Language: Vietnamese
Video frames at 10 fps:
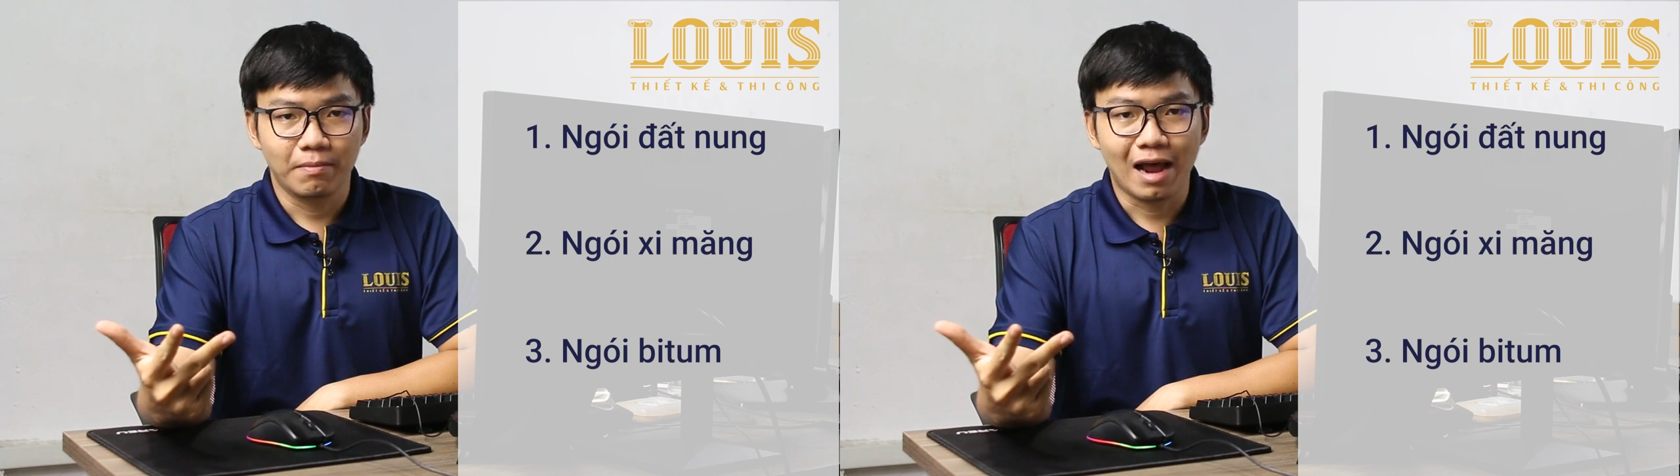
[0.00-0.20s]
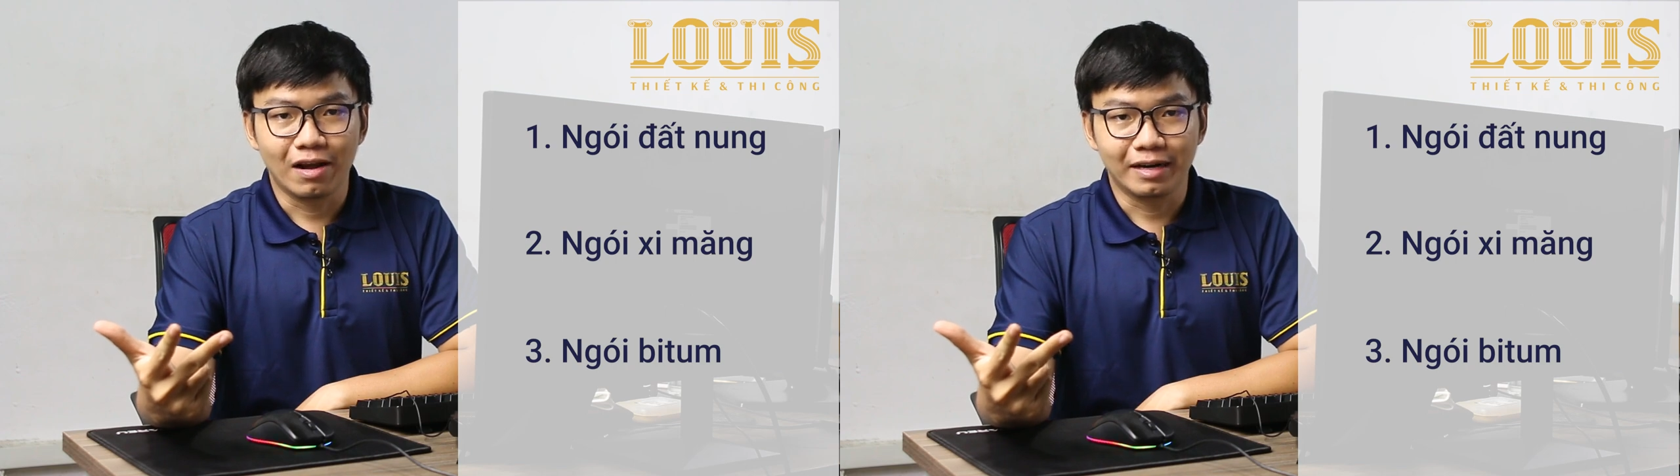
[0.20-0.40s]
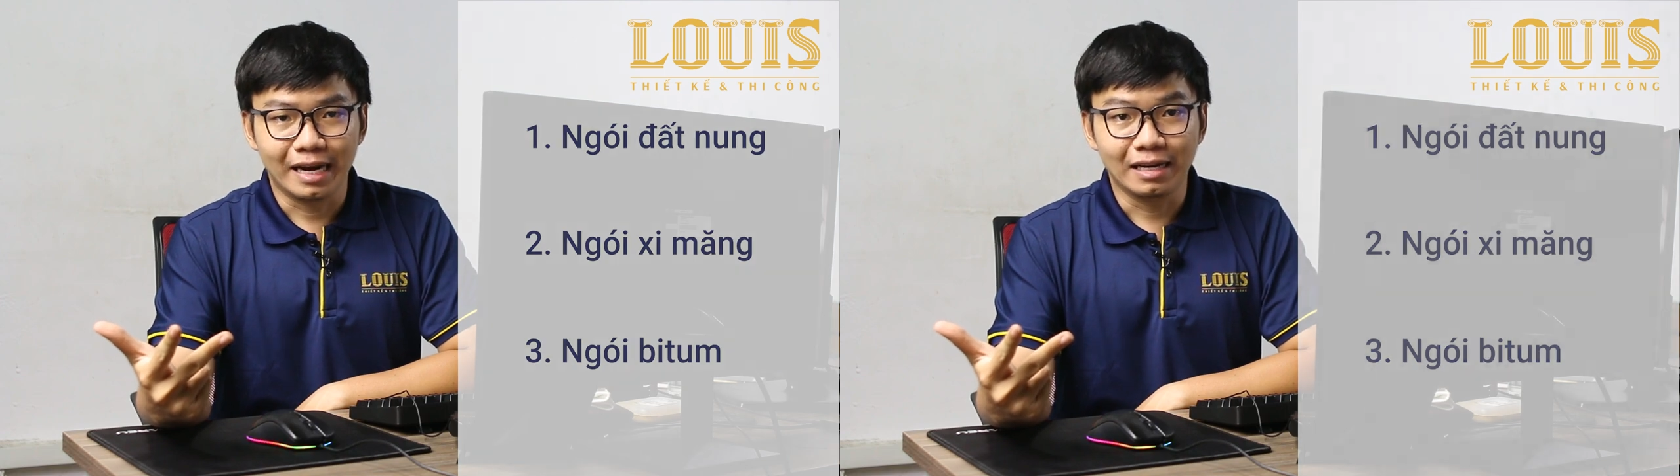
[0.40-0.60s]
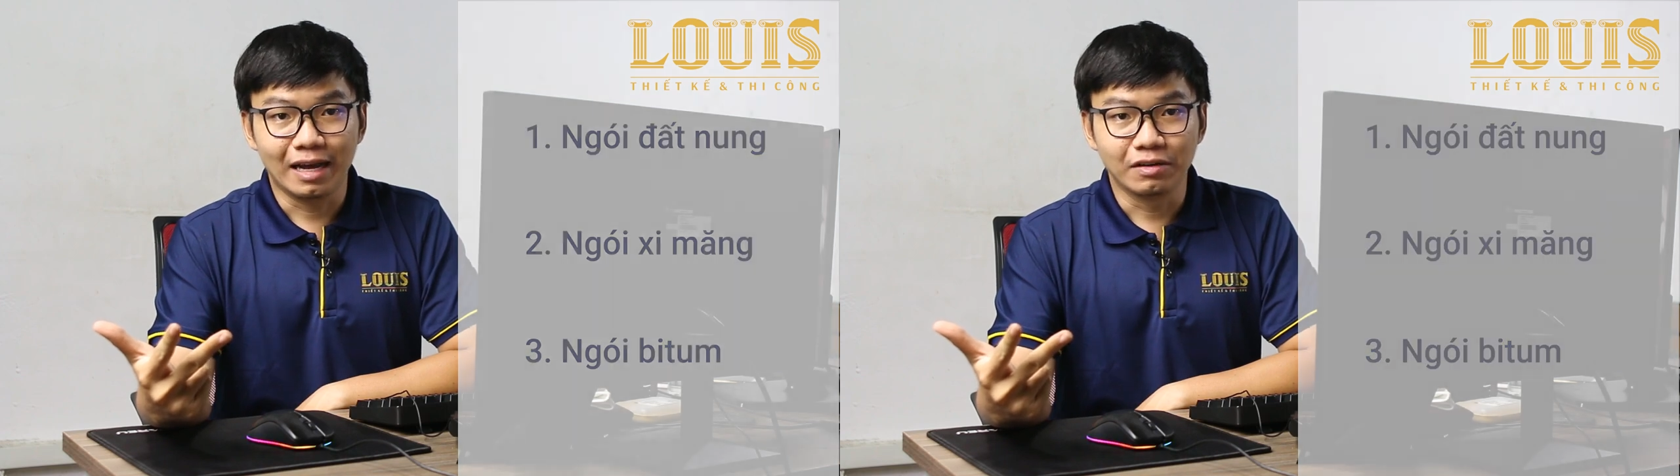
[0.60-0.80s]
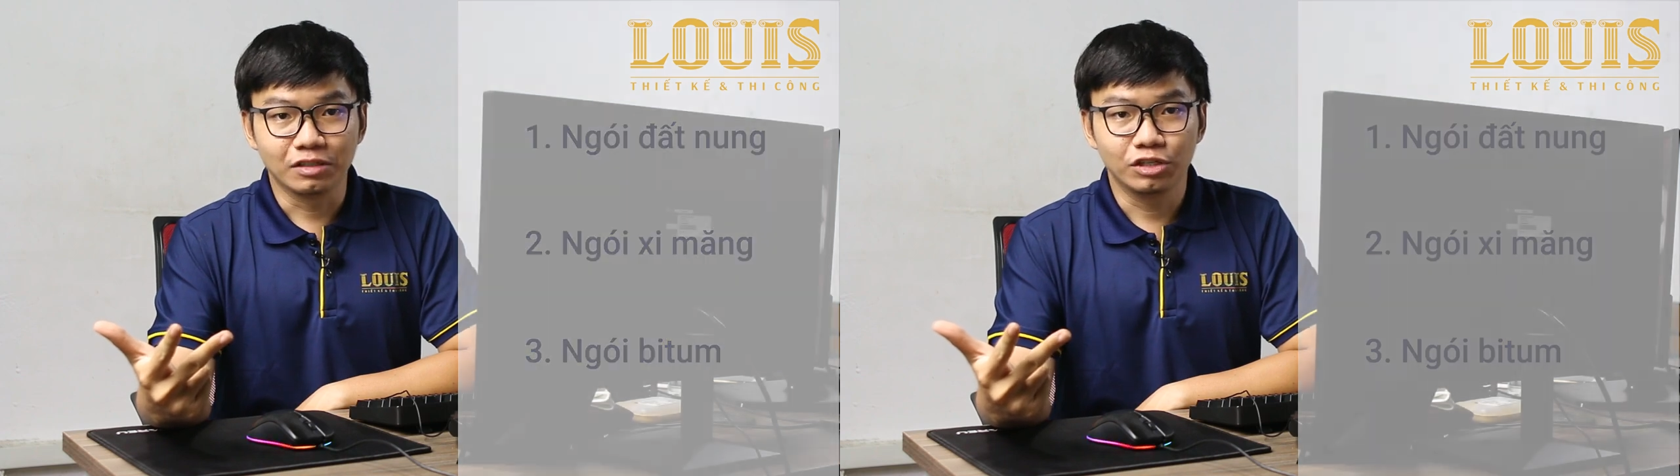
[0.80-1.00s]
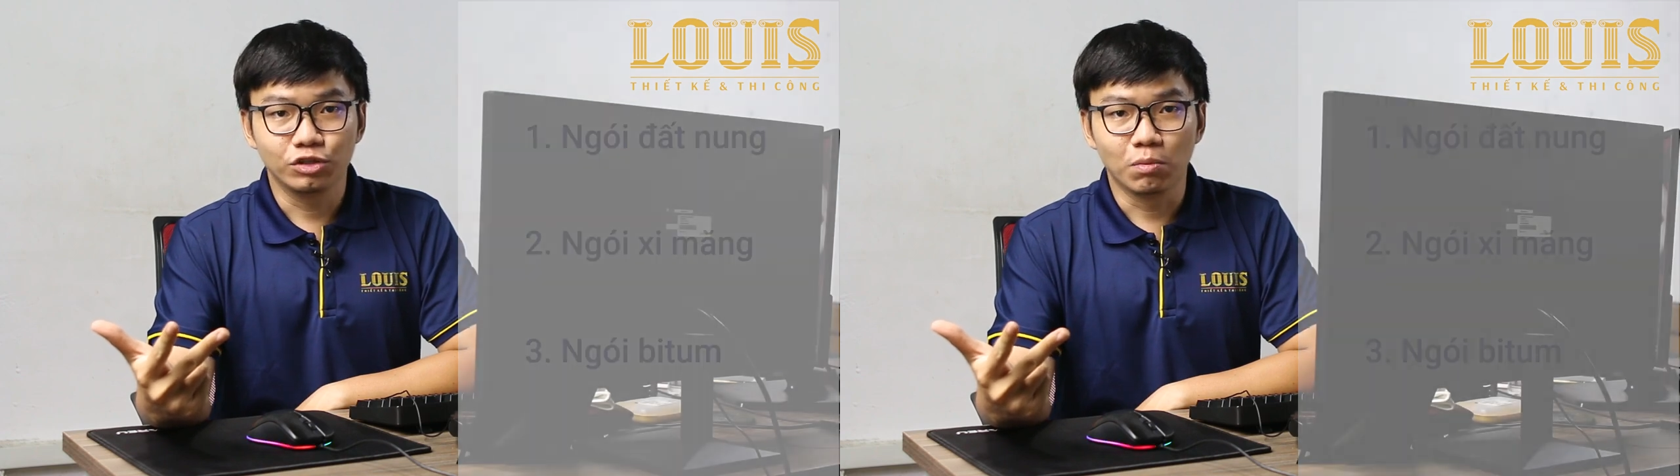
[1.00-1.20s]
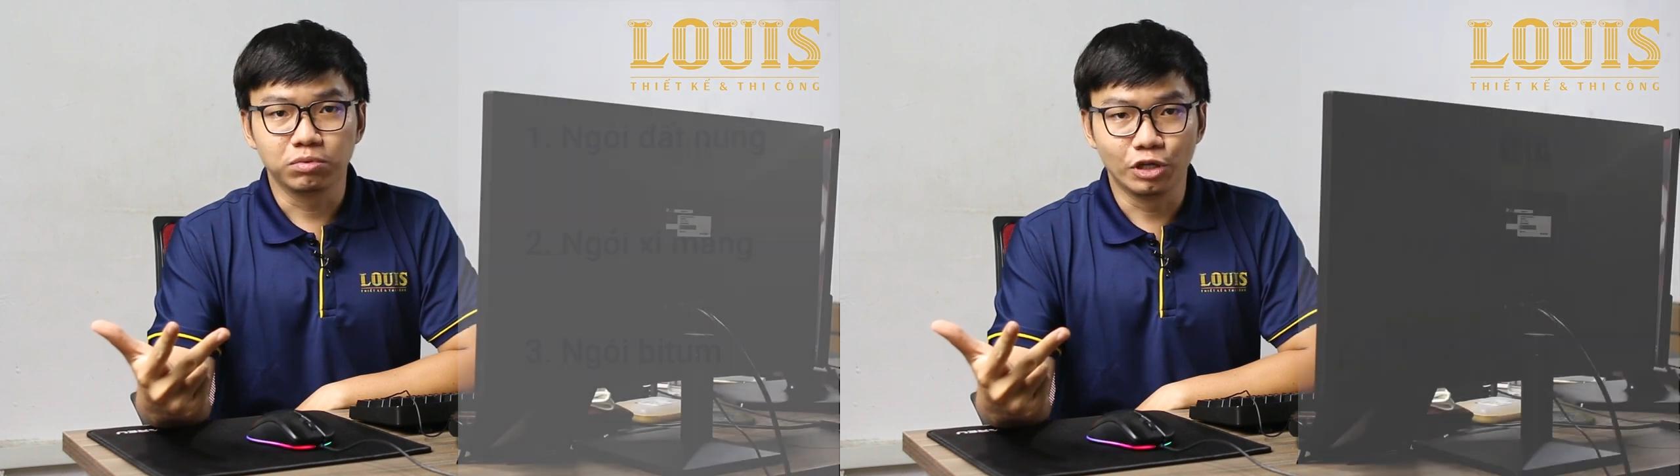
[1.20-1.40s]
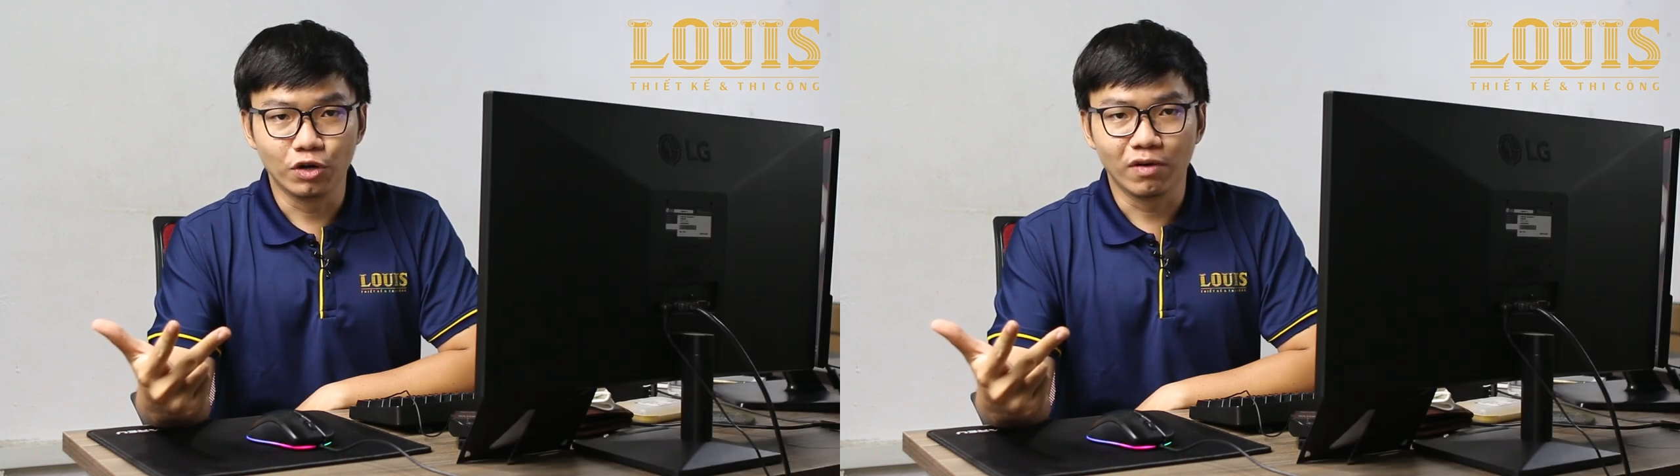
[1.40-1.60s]
ba loại này là được sử
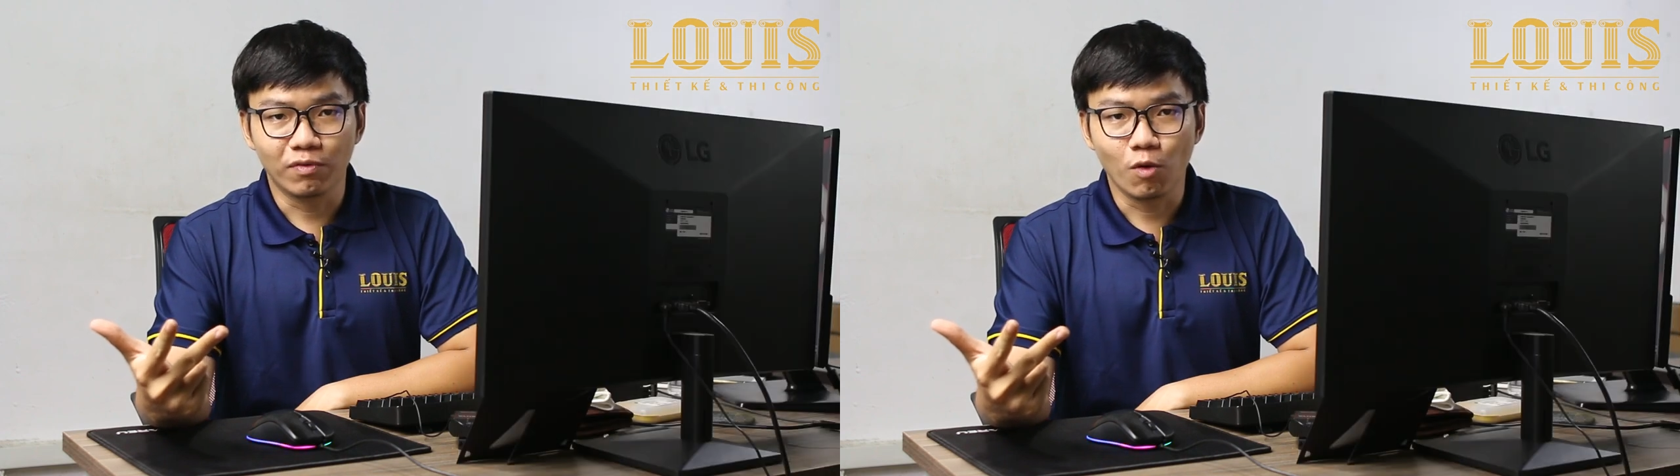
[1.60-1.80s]
dụng nhiều và